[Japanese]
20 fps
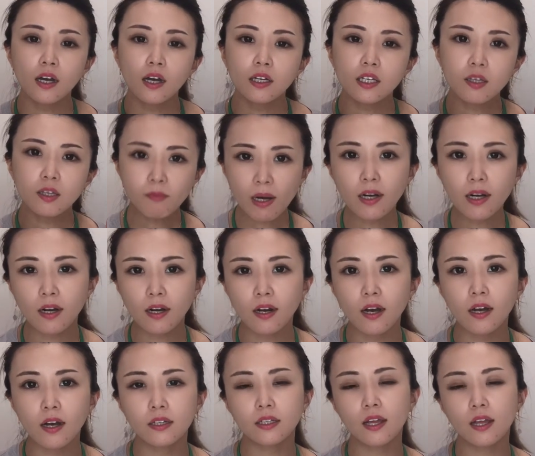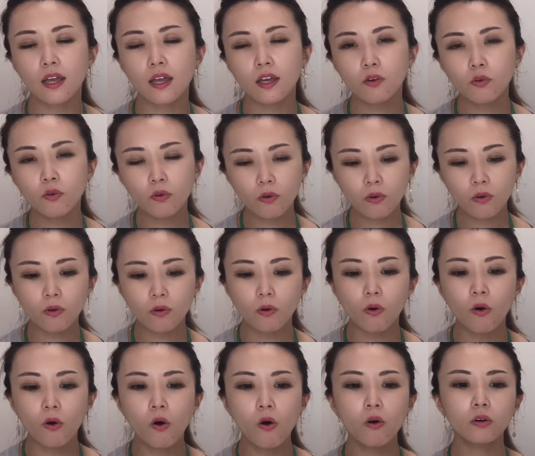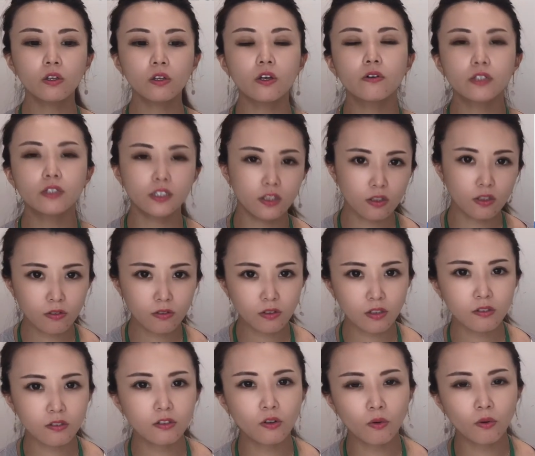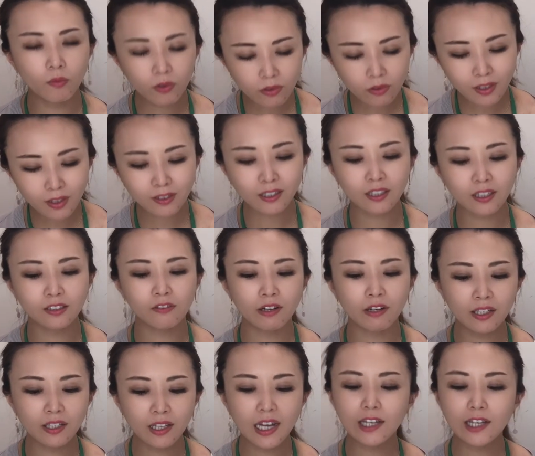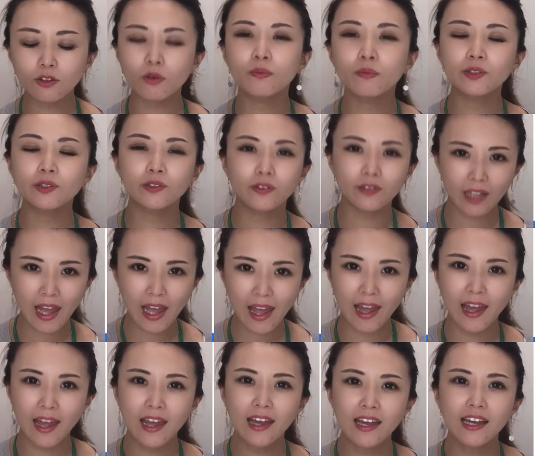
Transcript: 今から英語を本業にしようっていうふうに思ってる方はいないと思うので